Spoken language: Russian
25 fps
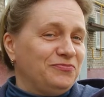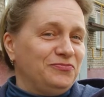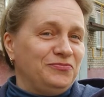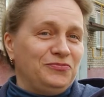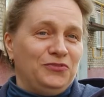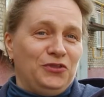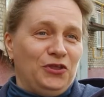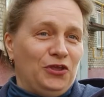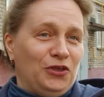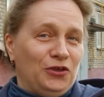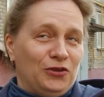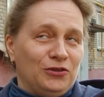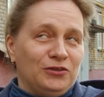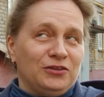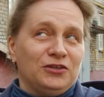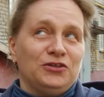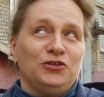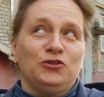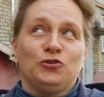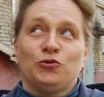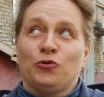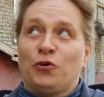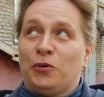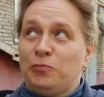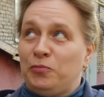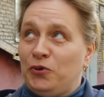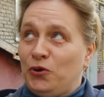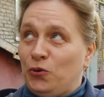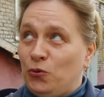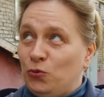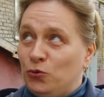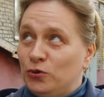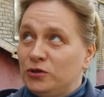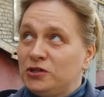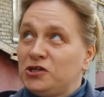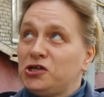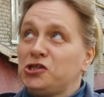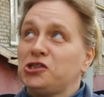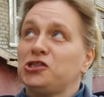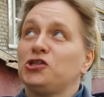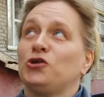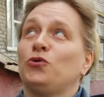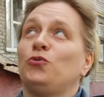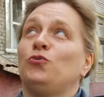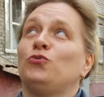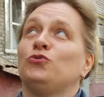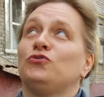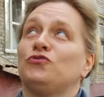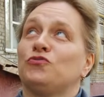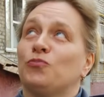Нет, они только приходят каждый
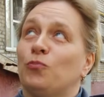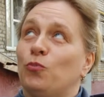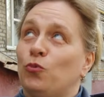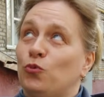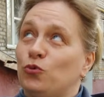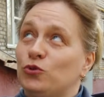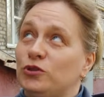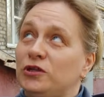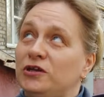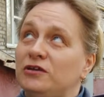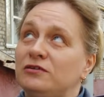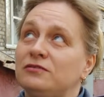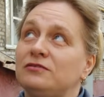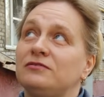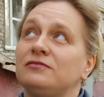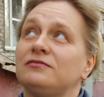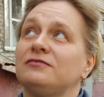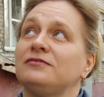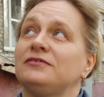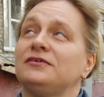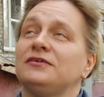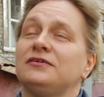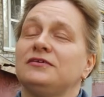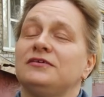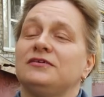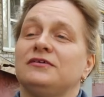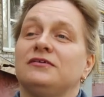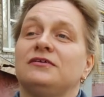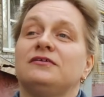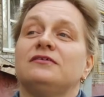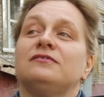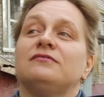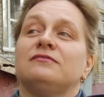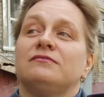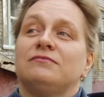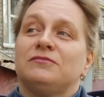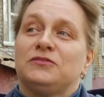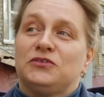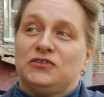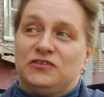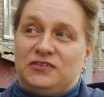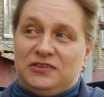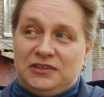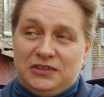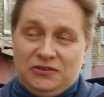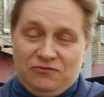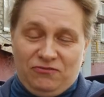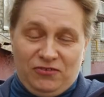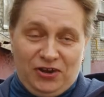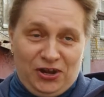год, смотрят,
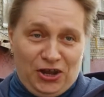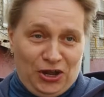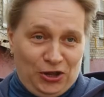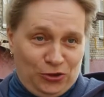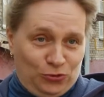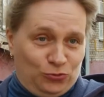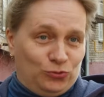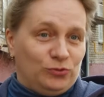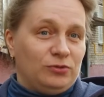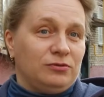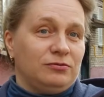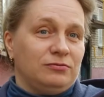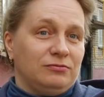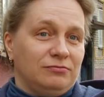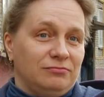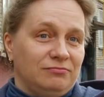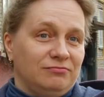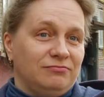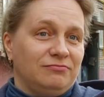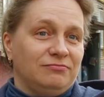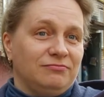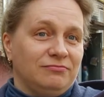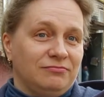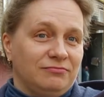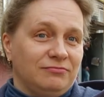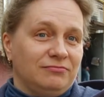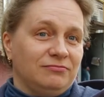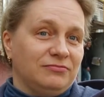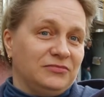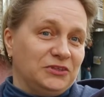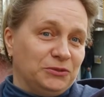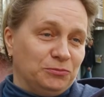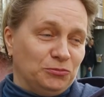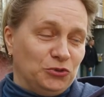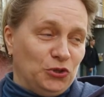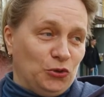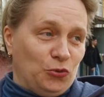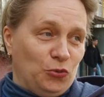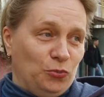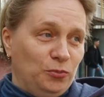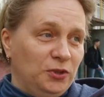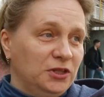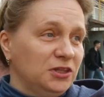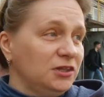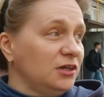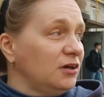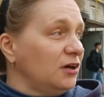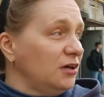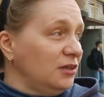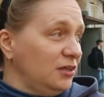составляют там
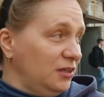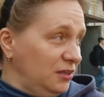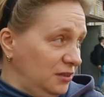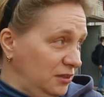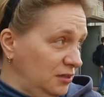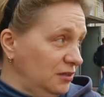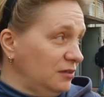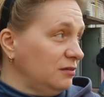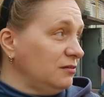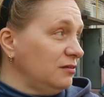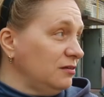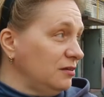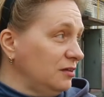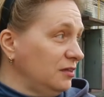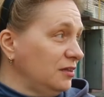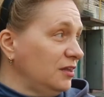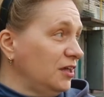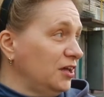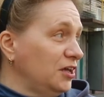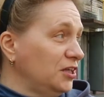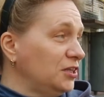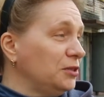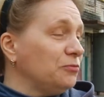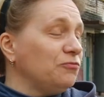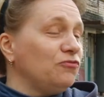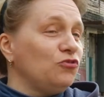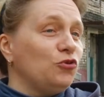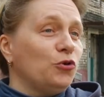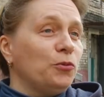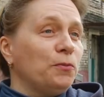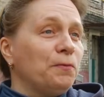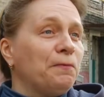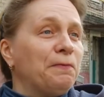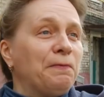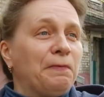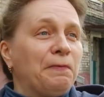документы какие-то, и на этом все.